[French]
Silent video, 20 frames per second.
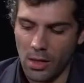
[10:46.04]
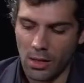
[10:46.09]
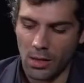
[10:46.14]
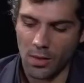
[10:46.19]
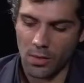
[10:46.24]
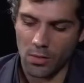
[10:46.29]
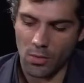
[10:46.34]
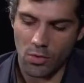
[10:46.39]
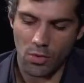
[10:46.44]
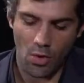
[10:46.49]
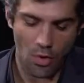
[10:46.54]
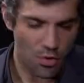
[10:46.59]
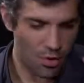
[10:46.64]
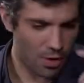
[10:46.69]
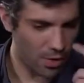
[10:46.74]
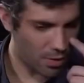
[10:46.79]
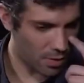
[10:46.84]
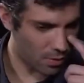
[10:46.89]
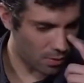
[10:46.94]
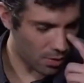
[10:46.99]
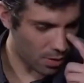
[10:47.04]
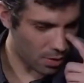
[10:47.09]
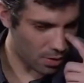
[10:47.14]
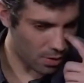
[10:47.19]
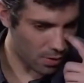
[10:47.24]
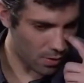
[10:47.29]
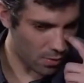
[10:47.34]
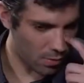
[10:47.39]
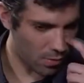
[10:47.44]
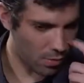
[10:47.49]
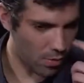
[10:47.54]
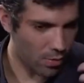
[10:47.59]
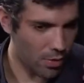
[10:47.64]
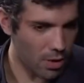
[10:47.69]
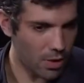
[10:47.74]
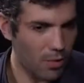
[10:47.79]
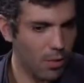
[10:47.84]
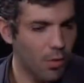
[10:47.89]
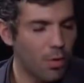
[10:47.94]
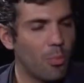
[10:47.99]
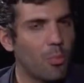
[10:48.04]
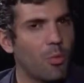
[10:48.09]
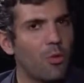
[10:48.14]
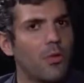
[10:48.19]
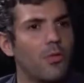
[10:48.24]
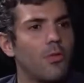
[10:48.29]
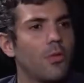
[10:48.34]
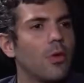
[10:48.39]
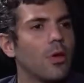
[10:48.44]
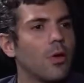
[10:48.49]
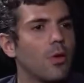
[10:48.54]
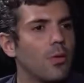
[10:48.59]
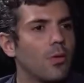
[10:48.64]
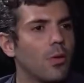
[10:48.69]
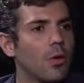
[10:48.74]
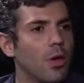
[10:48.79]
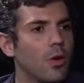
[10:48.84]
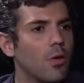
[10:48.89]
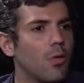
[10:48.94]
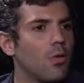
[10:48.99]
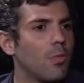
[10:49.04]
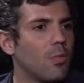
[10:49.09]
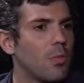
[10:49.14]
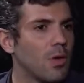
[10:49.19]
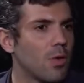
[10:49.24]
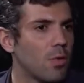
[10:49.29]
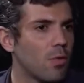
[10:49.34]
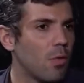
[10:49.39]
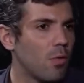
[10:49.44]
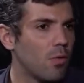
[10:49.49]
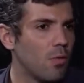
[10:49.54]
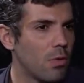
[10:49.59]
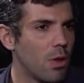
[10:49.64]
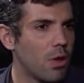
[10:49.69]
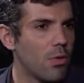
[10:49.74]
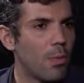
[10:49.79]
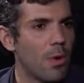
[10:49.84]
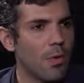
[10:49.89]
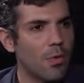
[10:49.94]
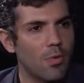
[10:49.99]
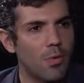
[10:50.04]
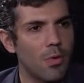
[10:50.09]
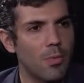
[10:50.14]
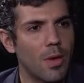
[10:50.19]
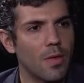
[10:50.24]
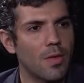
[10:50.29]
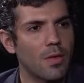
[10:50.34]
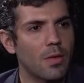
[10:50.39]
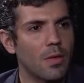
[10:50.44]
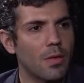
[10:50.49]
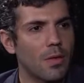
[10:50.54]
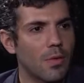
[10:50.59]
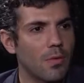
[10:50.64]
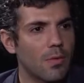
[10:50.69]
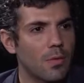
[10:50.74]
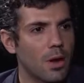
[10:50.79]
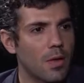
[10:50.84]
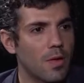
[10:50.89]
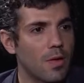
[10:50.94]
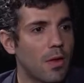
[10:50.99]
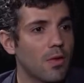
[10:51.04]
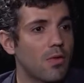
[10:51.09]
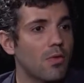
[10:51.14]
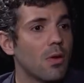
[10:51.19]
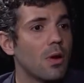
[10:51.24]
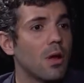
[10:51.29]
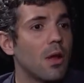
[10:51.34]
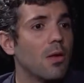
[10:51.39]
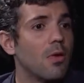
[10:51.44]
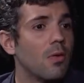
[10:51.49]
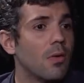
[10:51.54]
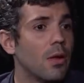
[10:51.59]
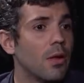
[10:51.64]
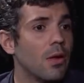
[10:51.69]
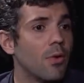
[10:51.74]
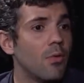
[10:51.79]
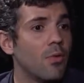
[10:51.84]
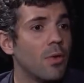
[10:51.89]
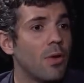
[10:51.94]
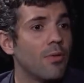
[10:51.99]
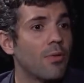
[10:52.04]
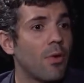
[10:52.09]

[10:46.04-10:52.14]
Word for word: Et qu'est-ce que changerait une réélection de Donald Trump au niveau économique, surtout là je parle du commerce international, sachant que là il aura les coups des